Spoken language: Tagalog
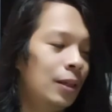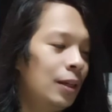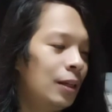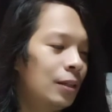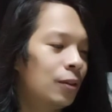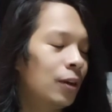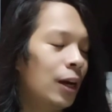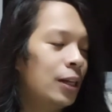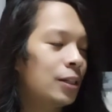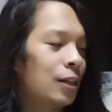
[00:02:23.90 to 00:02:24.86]
So
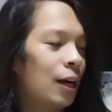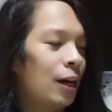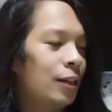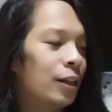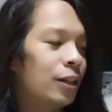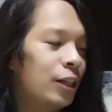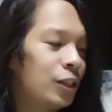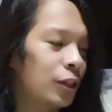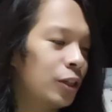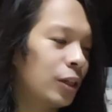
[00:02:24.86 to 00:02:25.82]
guys, uh,
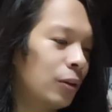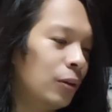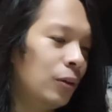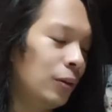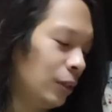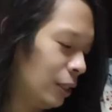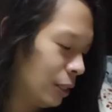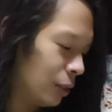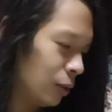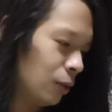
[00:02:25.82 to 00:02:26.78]
nag-research ako.
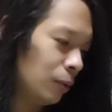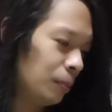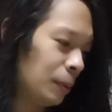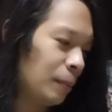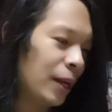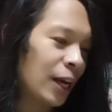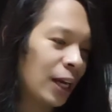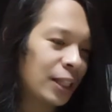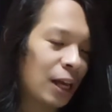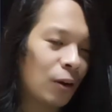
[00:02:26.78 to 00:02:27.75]
So may mga
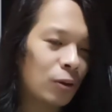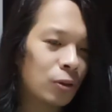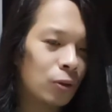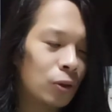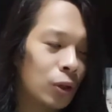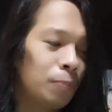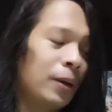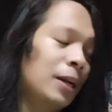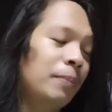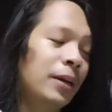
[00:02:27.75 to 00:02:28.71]
nakita akong solution
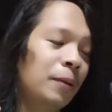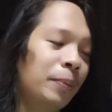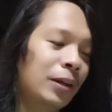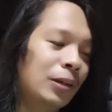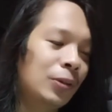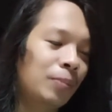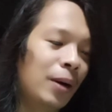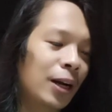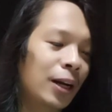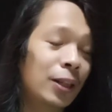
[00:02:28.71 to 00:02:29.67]
para ma-repair yung
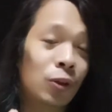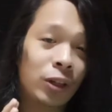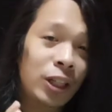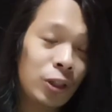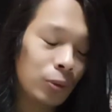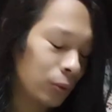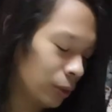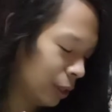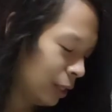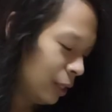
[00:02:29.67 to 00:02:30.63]
mga ganitong issue.
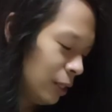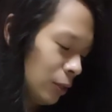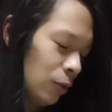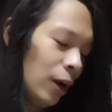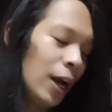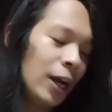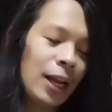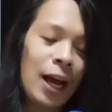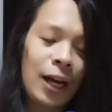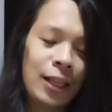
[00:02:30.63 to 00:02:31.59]
So ang
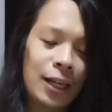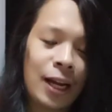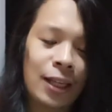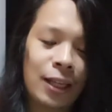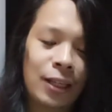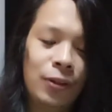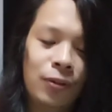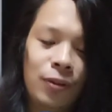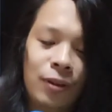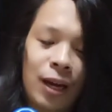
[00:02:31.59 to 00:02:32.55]
kailangan lang natin yung
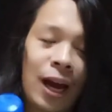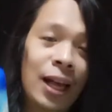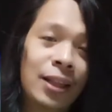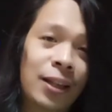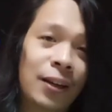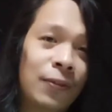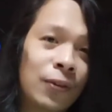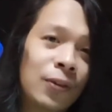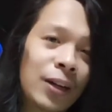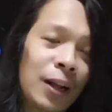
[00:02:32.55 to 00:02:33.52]

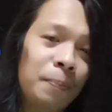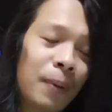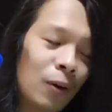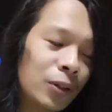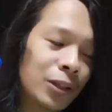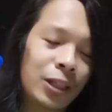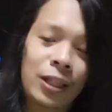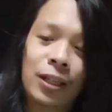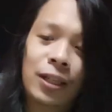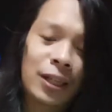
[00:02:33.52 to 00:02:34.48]
antifungal
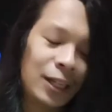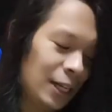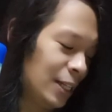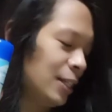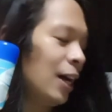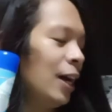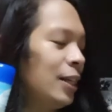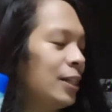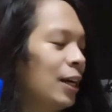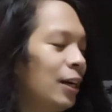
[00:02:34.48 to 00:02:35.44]
powder saka
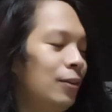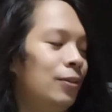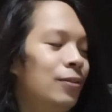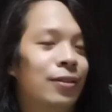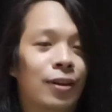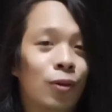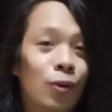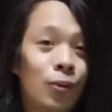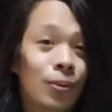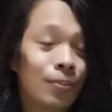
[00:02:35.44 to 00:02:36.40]
isang ano,
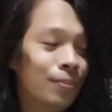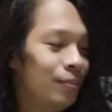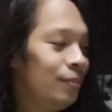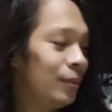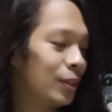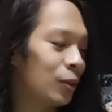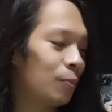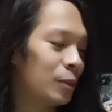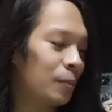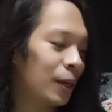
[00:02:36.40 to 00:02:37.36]
glue. So
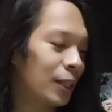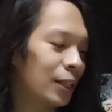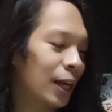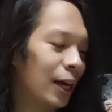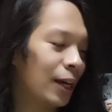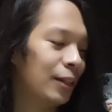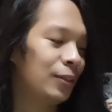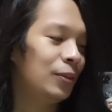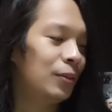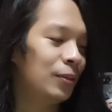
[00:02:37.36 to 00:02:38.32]
mas maganda
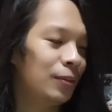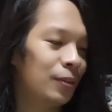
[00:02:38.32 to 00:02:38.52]
yung